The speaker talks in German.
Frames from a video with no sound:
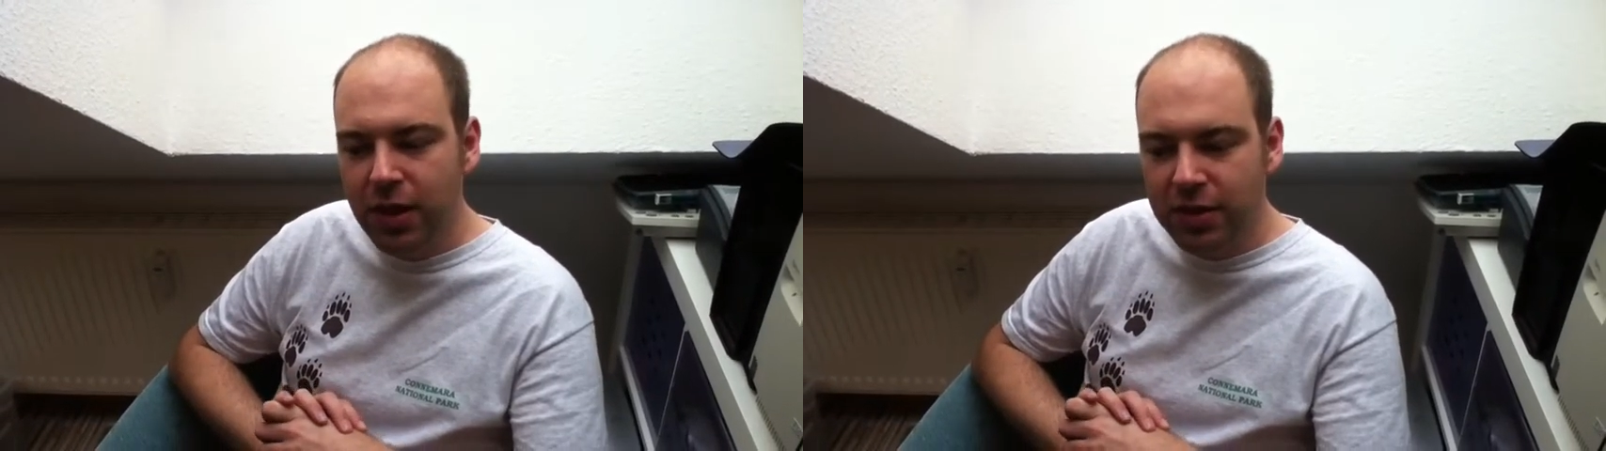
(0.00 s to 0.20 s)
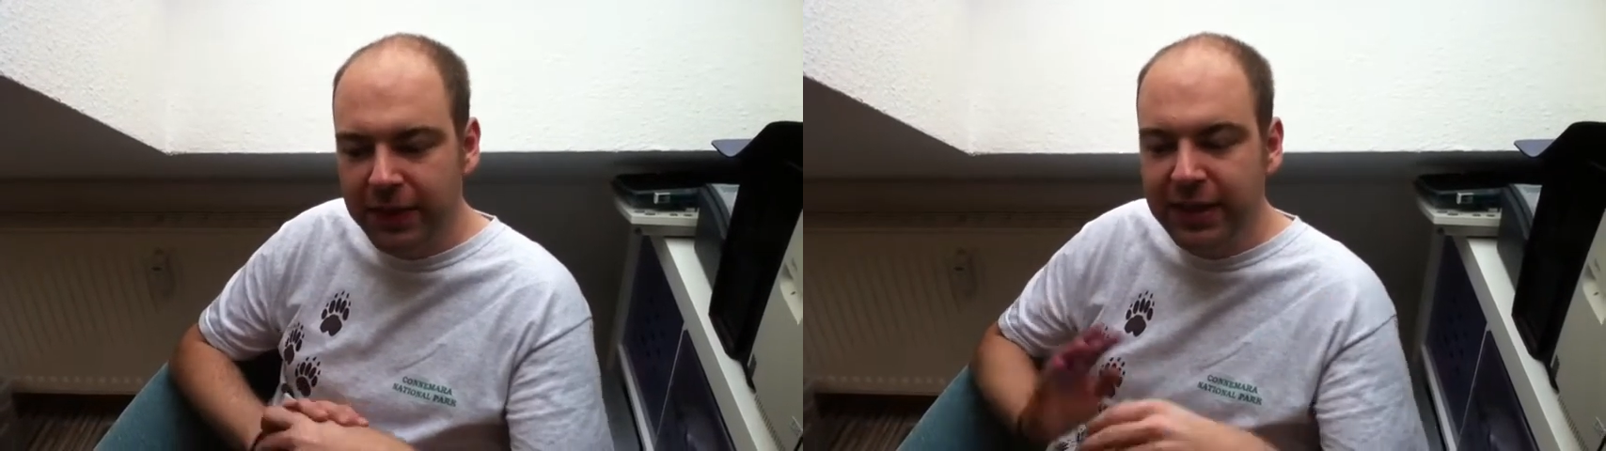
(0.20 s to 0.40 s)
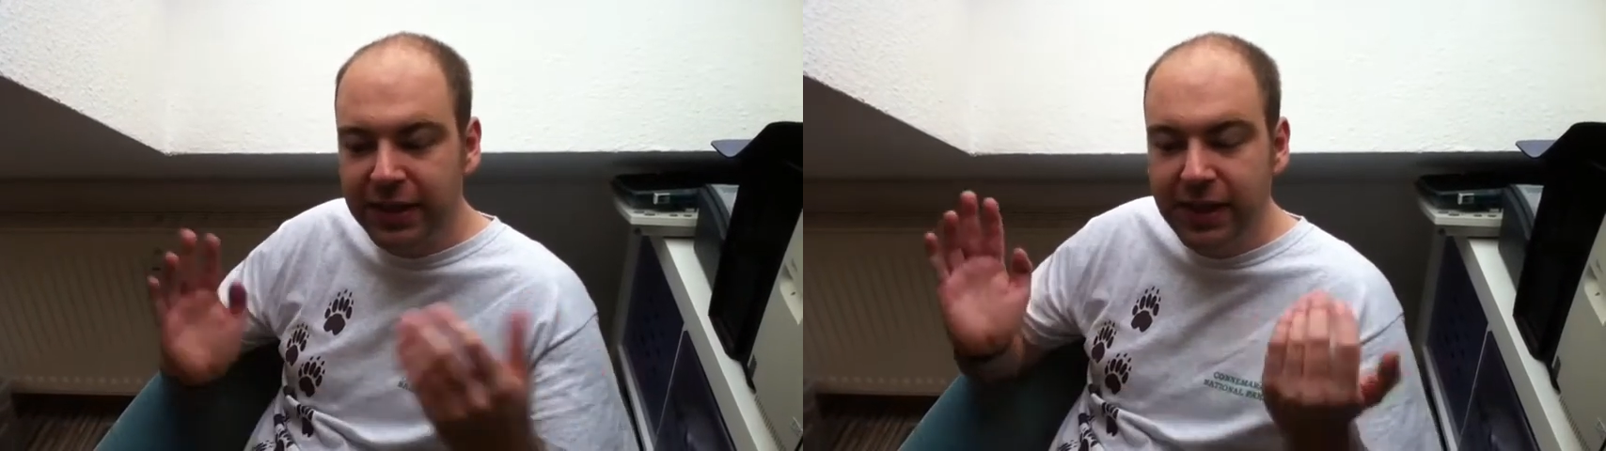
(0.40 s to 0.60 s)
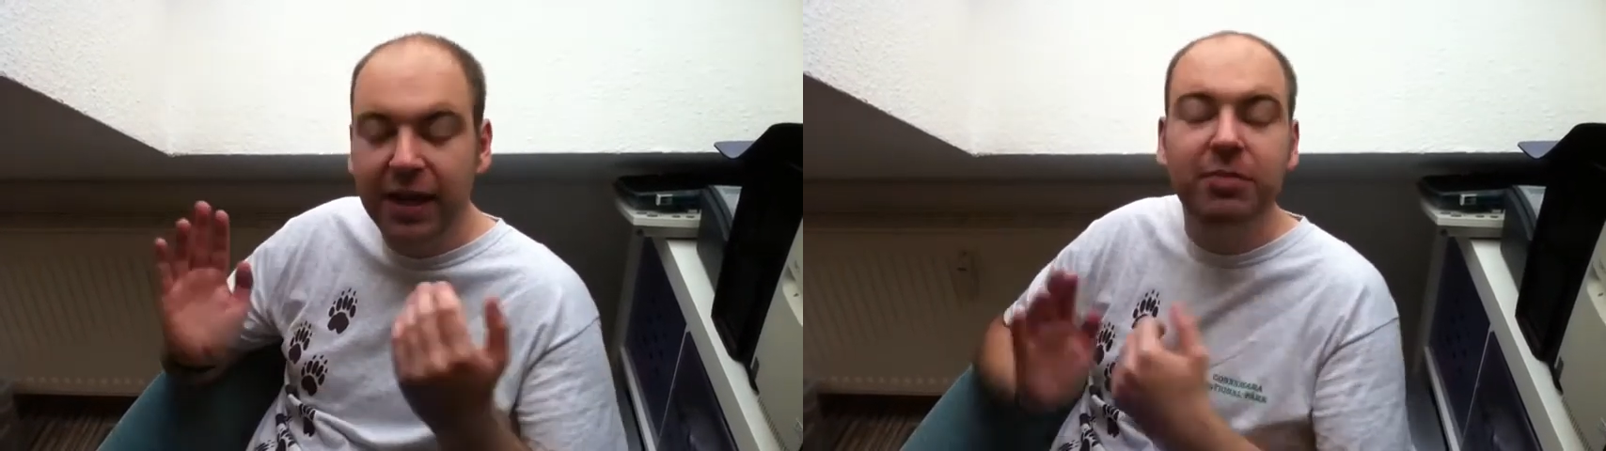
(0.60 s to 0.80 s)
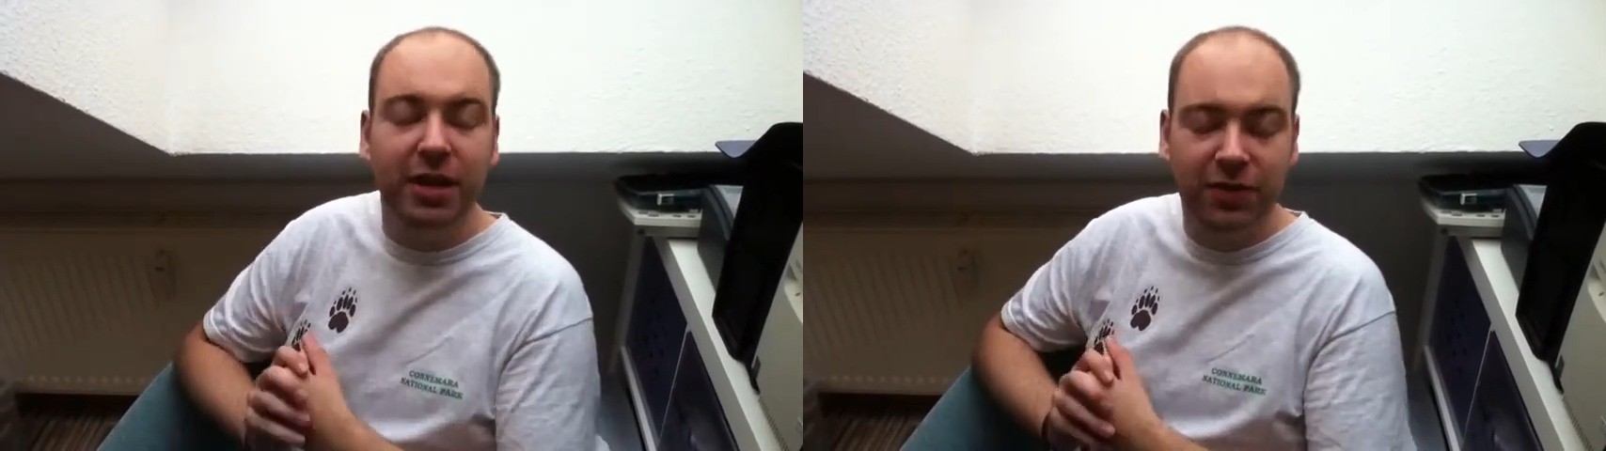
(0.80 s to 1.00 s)
Des Weiteren
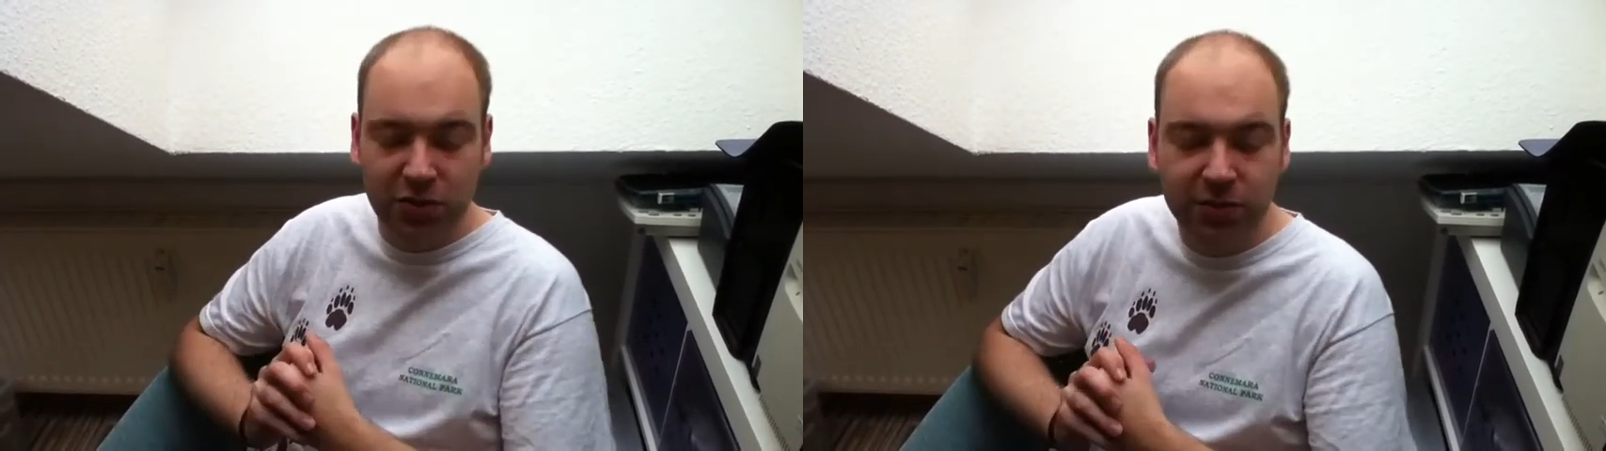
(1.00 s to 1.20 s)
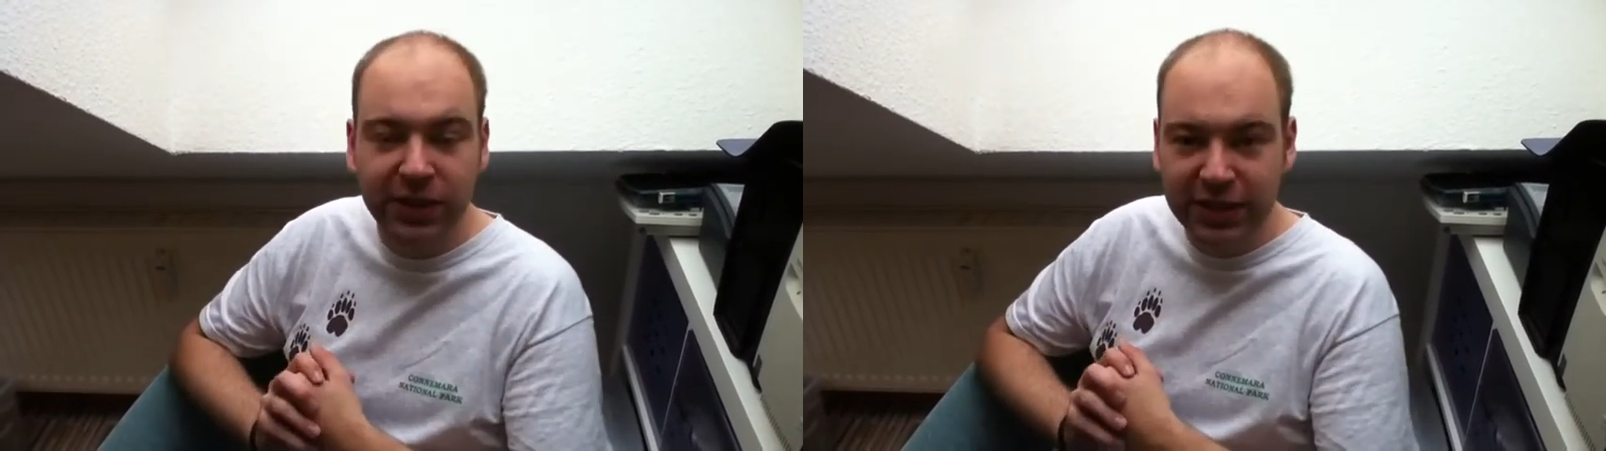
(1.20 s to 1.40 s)
lernt man etwas über